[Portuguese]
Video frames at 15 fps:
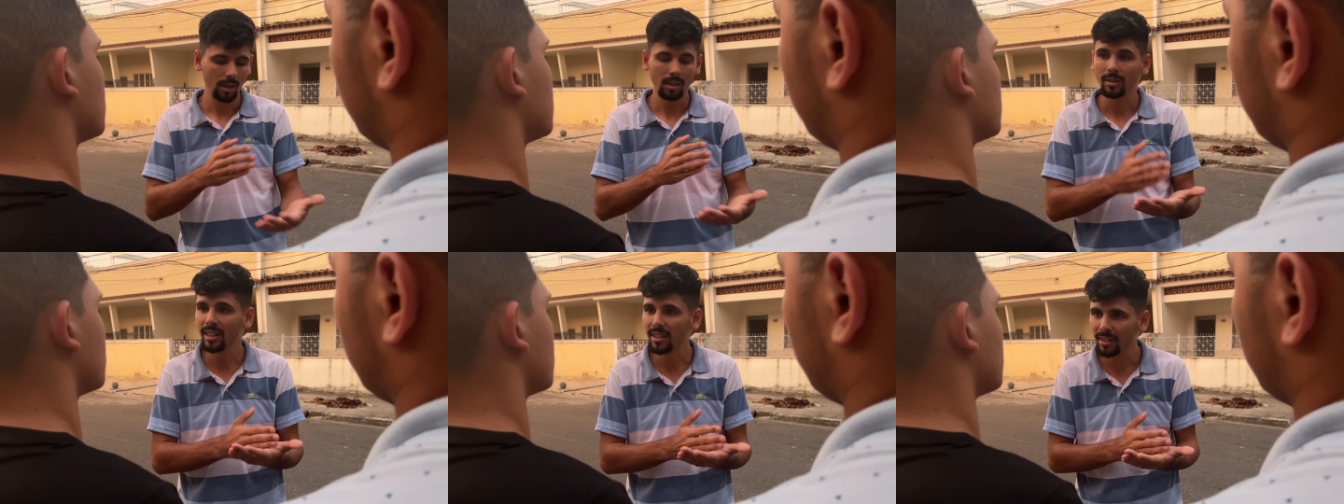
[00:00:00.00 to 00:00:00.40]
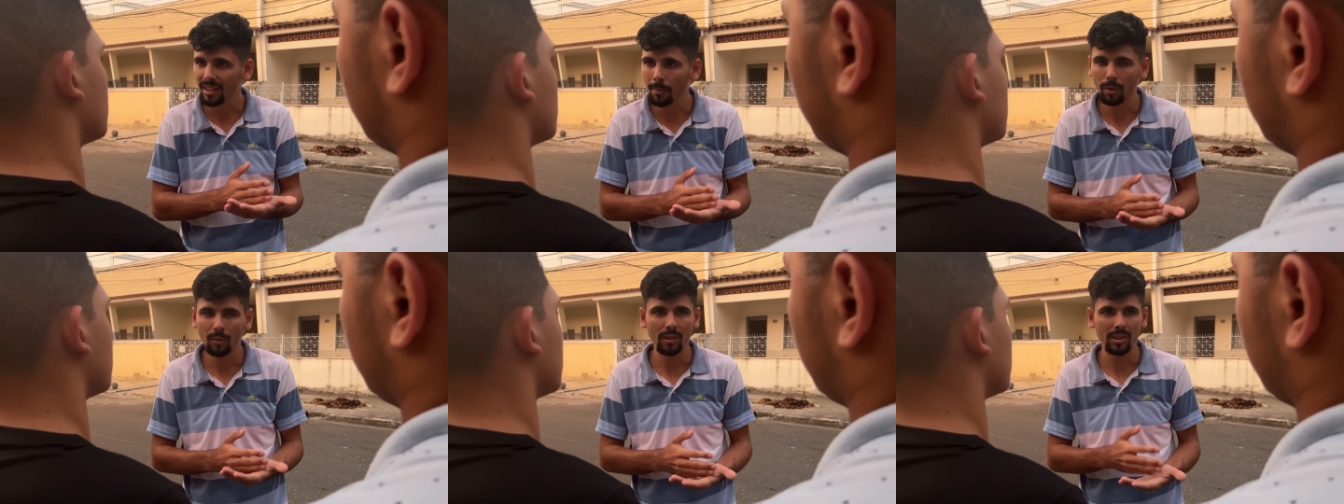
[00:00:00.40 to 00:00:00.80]
nesse
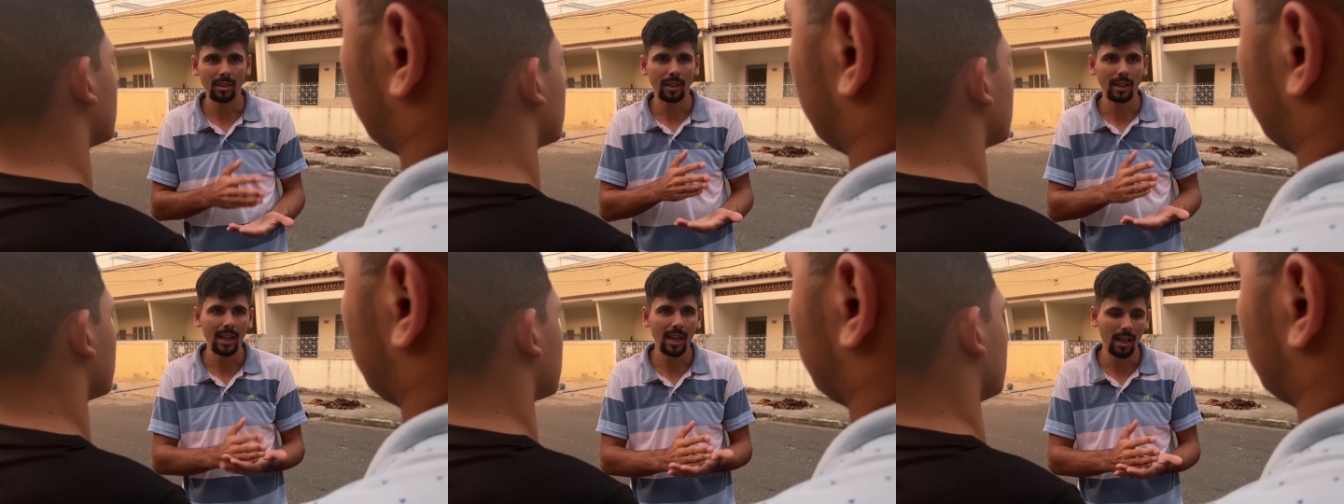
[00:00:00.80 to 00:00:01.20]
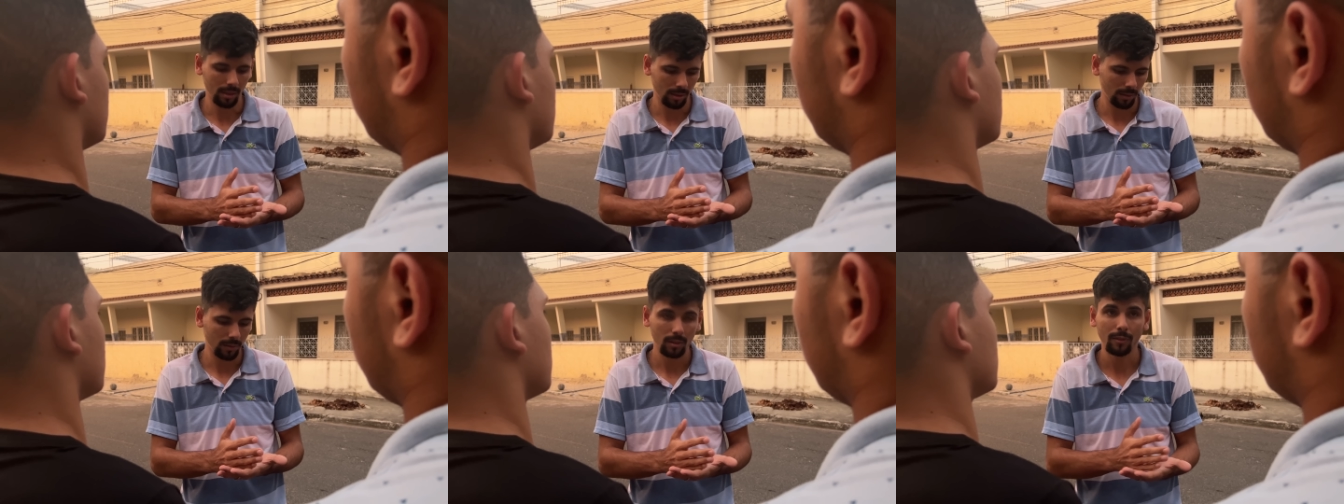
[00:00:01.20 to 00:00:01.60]
tempo que você está lá,
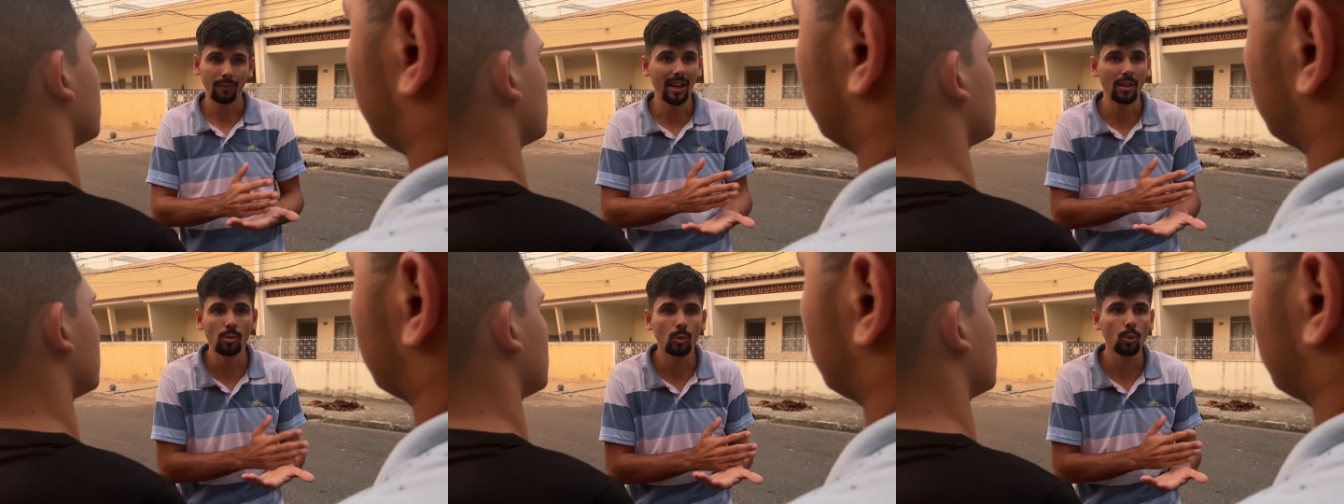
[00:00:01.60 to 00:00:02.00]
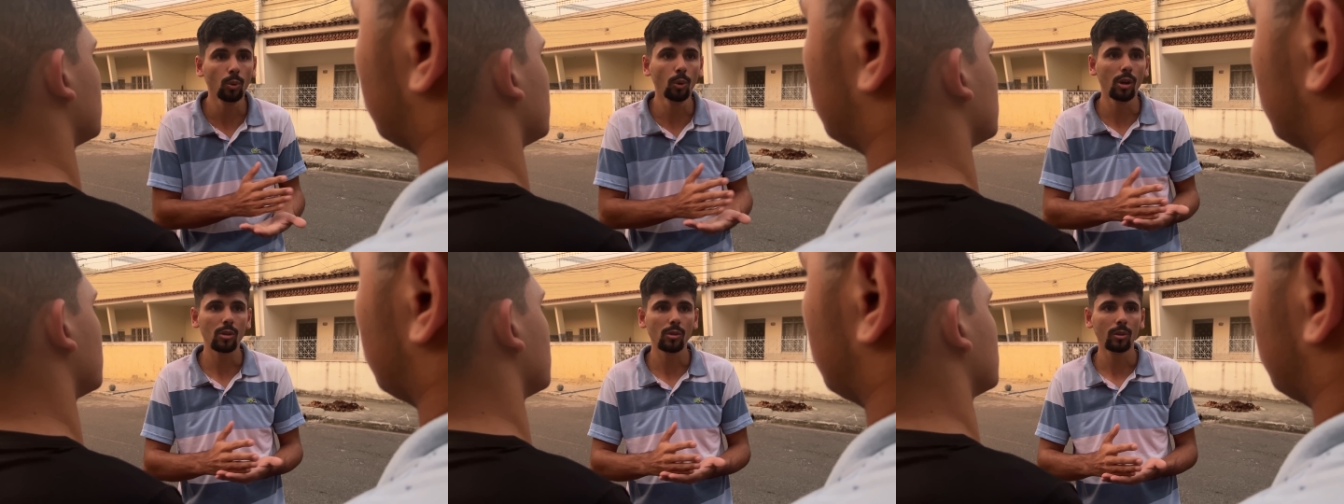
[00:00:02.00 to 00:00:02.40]
faz um
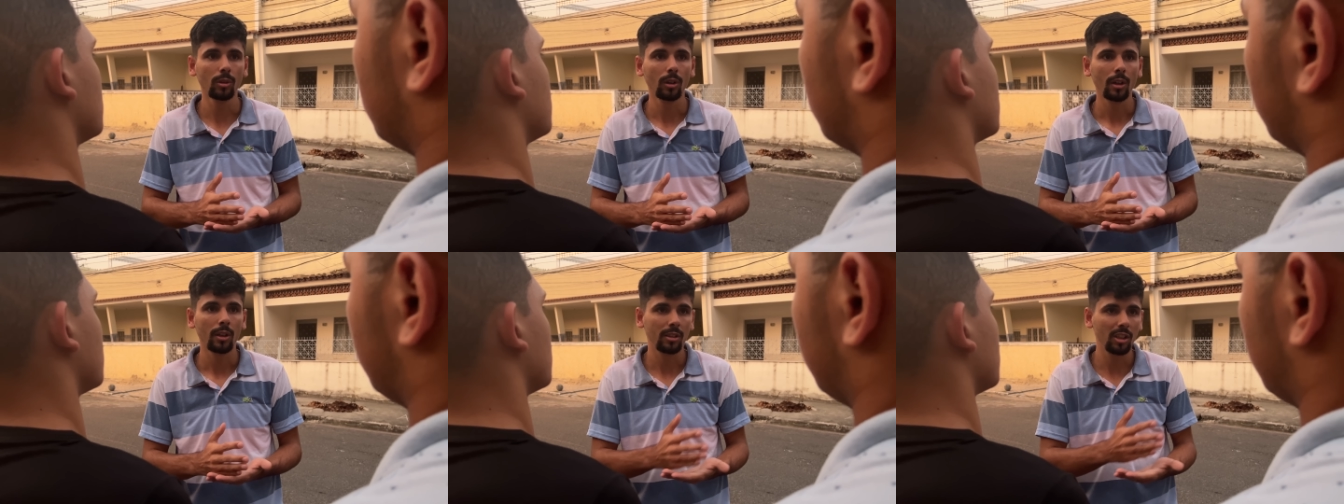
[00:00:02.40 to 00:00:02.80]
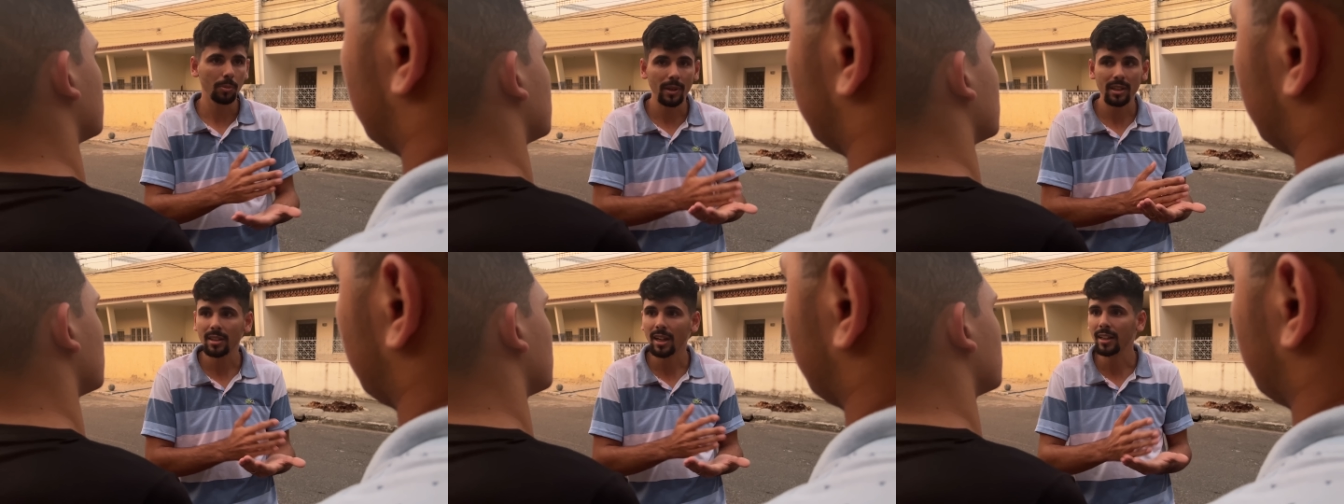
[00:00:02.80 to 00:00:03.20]
curso, se
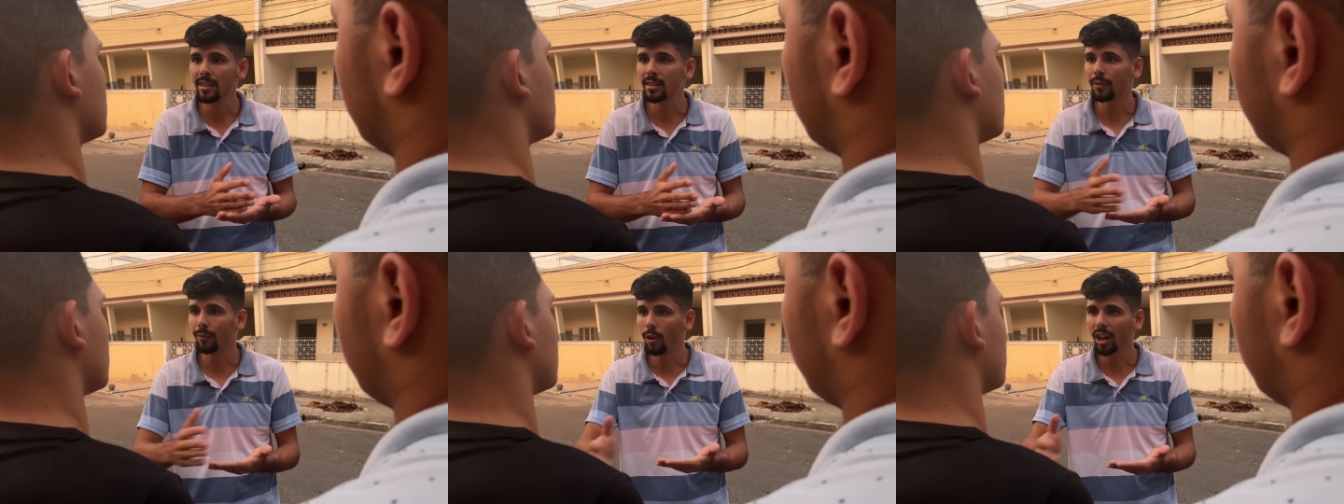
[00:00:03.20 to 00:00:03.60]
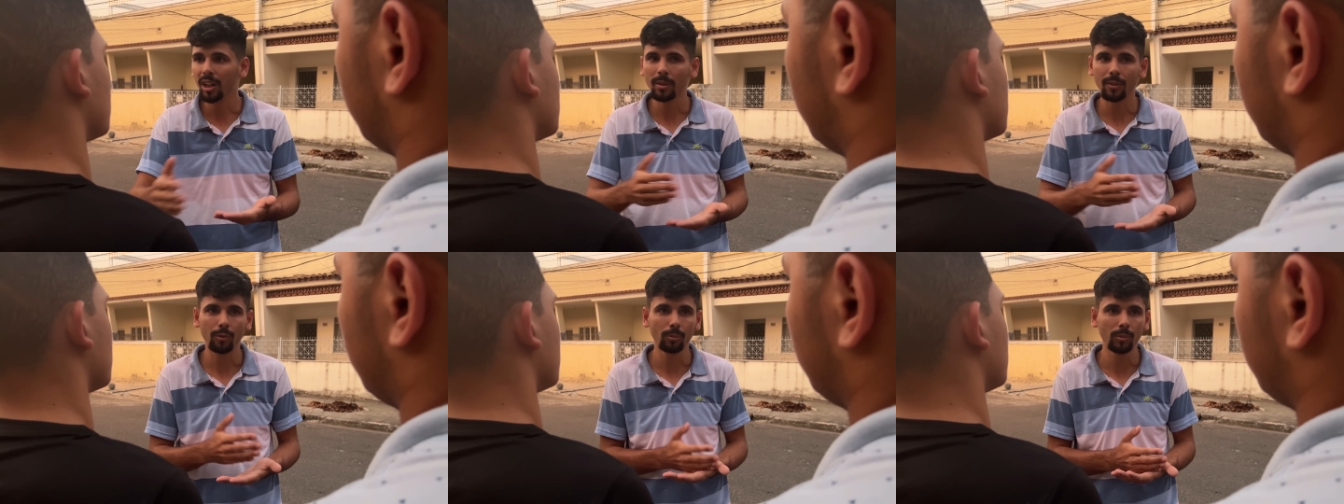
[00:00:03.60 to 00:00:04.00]
especializa, foca
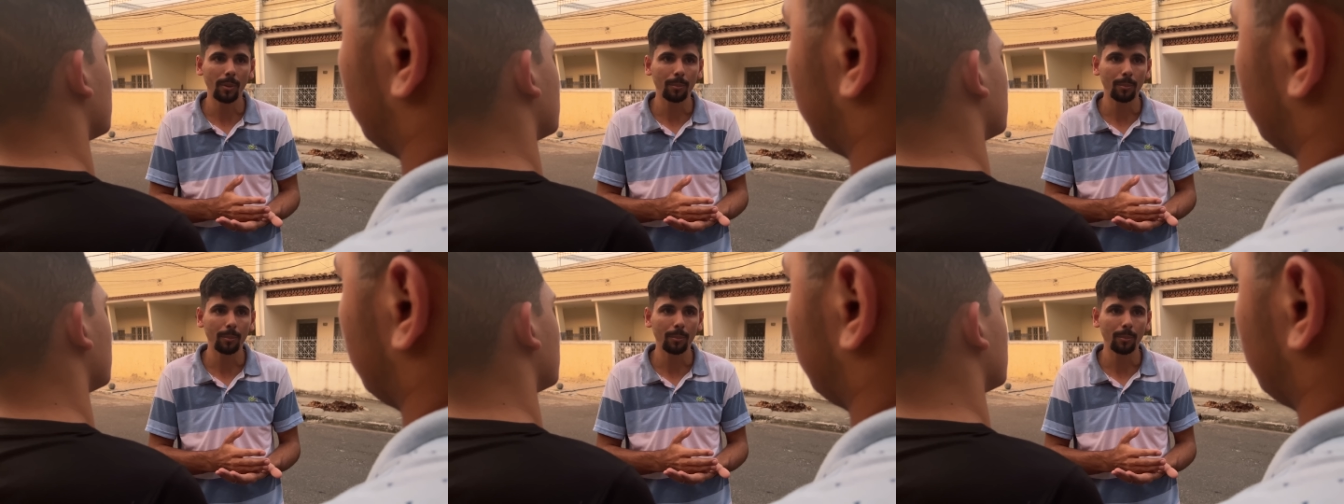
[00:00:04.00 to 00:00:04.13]
na, na